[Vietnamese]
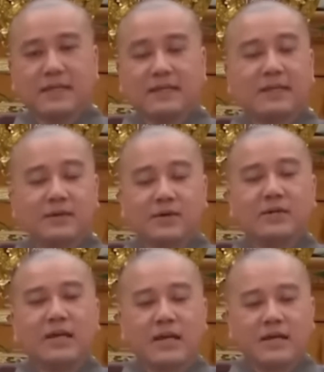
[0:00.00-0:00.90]
đừng có
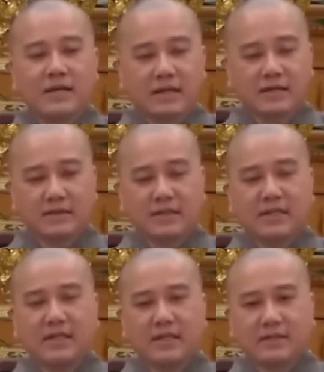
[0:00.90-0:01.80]
nhớ là người
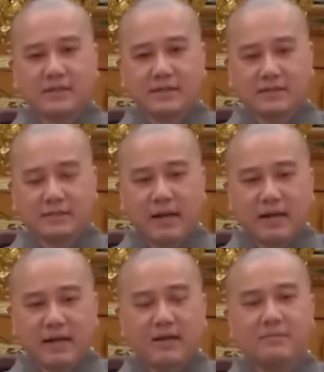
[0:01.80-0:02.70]
kia là người
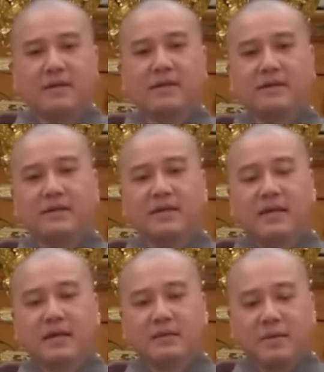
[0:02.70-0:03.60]
mang ơn mình
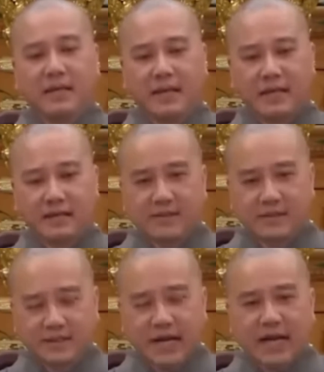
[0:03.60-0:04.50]
mình là
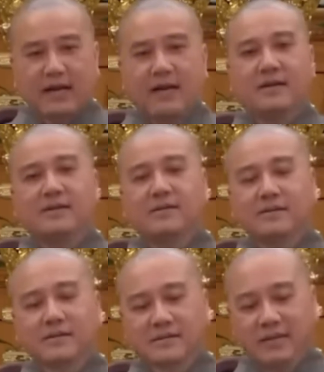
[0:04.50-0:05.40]
người ra ơn
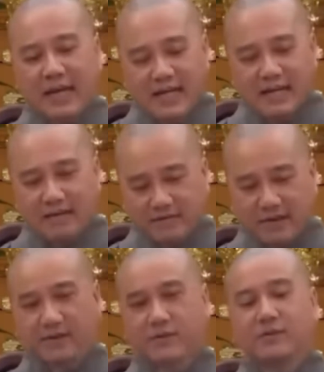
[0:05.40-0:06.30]
đây là
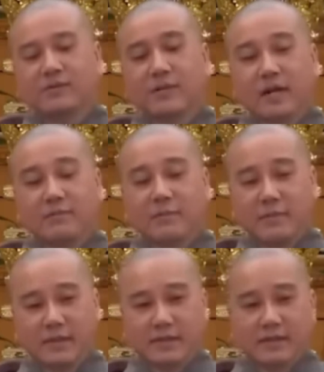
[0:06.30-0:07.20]
vật để mà
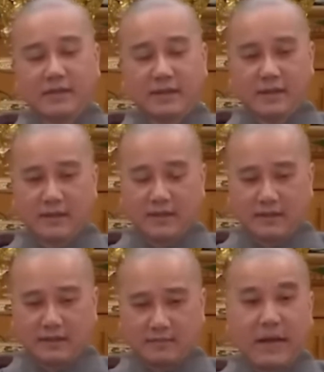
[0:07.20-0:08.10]
mình
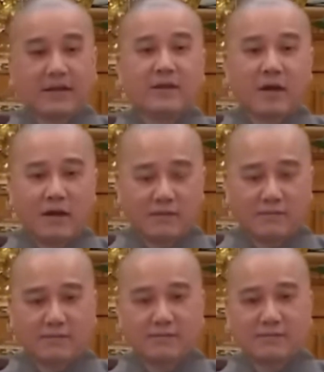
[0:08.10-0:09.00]
ban cho
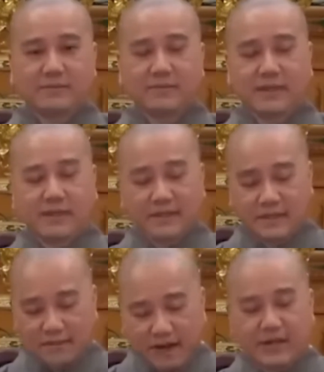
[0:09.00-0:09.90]
thì
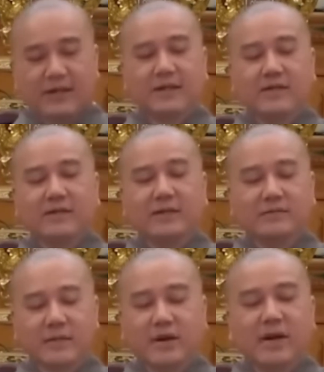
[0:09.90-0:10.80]
như vậy đó thì
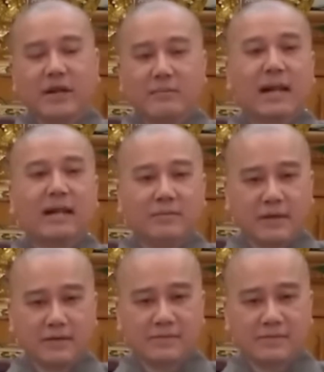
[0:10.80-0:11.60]
mới gọi là ba la mật